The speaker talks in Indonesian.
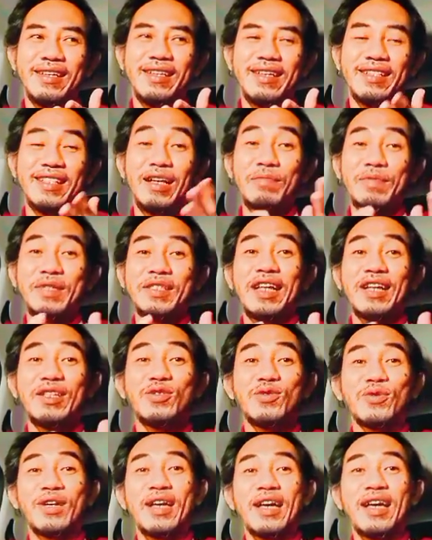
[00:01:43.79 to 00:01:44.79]
kita misal
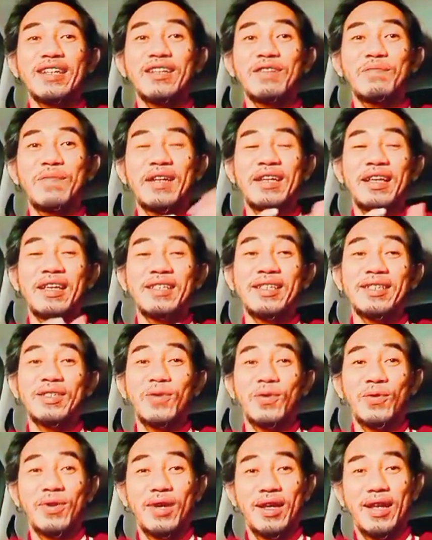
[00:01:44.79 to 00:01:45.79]
curhat kepada
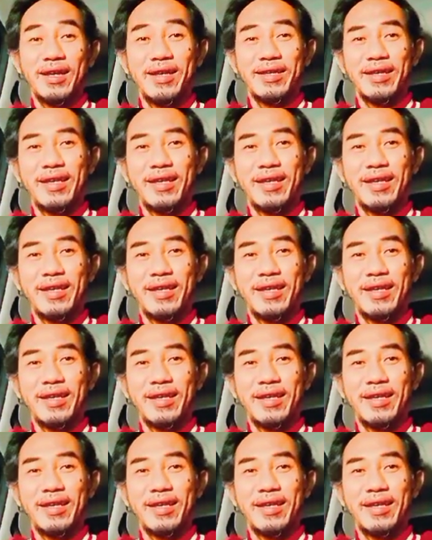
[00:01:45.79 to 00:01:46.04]
seseorang